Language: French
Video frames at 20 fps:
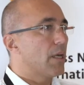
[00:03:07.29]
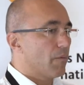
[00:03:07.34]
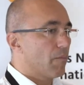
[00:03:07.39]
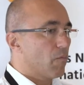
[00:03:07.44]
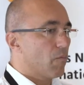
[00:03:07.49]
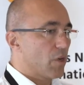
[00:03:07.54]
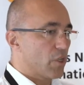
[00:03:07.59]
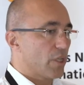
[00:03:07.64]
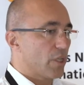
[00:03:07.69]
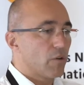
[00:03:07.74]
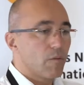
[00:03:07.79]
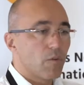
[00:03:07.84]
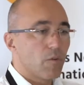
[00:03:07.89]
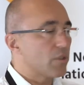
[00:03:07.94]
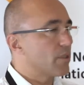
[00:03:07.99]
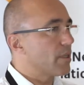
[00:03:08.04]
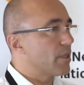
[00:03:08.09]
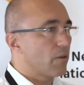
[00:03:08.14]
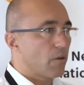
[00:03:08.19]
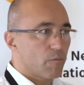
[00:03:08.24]
Moi, j'ai
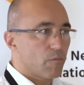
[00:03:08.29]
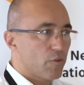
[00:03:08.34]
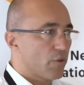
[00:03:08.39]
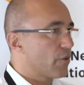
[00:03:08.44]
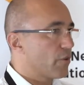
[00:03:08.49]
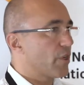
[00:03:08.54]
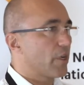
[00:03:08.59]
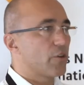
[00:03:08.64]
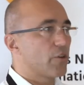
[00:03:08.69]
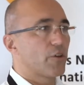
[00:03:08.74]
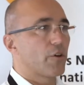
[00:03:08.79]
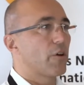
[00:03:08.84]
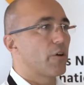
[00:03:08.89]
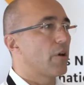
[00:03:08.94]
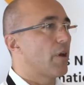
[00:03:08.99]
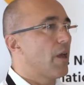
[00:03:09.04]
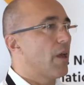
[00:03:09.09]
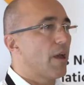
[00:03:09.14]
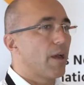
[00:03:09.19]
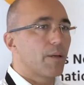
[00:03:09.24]
commencé comme jeune
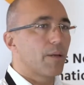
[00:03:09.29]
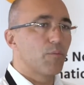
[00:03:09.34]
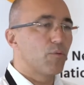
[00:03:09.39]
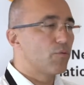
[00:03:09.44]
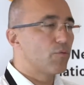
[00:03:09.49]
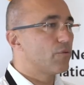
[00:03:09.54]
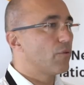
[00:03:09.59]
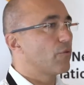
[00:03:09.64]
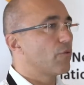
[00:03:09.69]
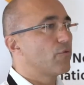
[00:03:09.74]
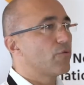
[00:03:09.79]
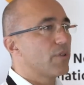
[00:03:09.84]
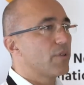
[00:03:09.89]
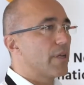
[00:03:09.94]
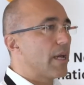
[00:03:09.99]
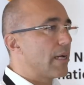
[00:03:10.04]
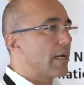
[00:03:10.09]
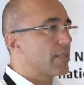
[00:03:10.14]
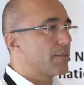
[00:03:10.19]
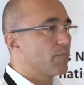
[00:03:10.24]
chercheur avec beaucoup
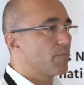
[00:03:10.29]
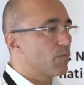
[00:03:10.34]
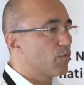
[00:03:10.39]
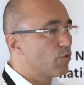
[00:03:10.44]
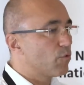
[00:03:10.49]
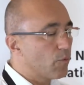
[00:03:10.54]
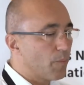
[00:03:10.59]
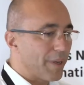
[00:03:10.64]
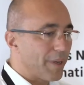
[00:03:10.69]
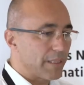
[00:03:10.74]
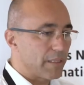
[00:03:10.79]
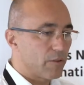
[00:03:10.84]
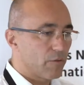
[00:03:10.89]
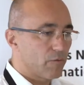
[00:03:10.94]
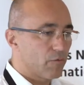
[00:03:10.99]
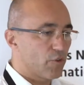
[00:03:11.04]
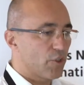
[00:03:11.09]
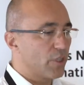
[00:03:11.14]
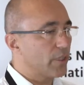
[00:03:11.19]
d'enthousiasme, beaucoup de passion.